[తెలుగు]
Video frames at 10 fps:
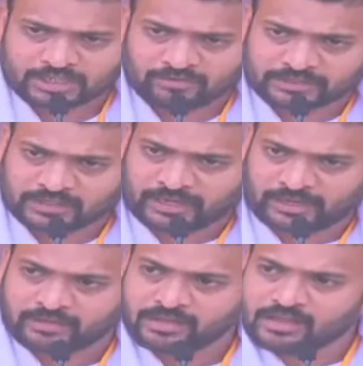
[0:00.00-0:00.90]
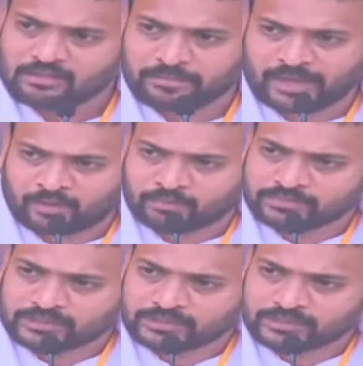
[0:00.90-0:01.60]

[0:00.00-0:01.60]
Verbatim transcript: నియమించిన వ్యక్తిని మేము